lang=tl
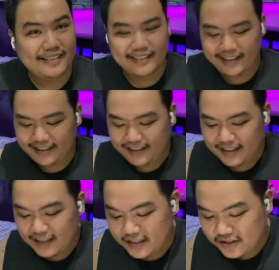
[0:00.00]
Okay?
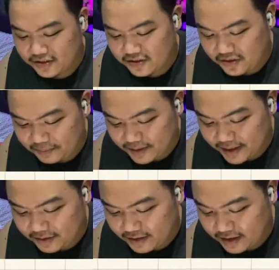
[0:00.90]
So, kukopyahin
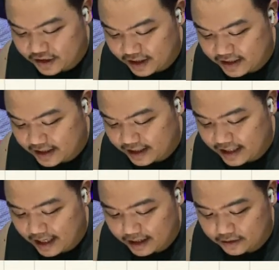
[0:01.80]
ko lang siya kasi
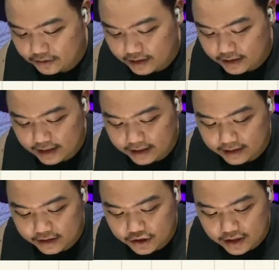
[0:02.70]
kailangan ulit
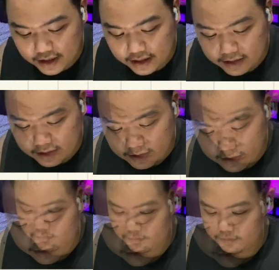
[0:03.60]
natin siya.
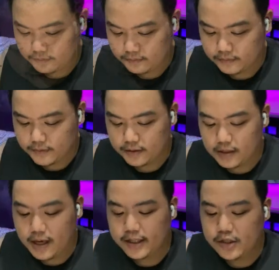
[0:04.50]

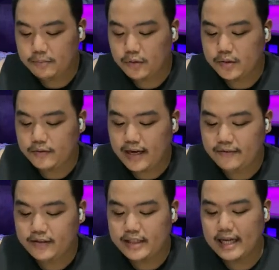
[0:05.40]
Okay, suppose we have
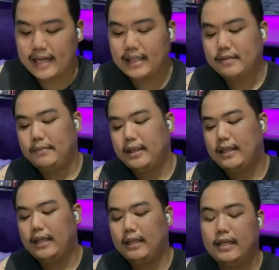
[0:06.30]
this arithmetic
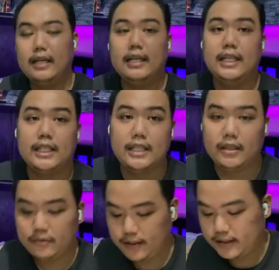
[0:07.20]

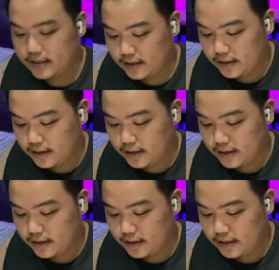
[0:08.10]
sequence.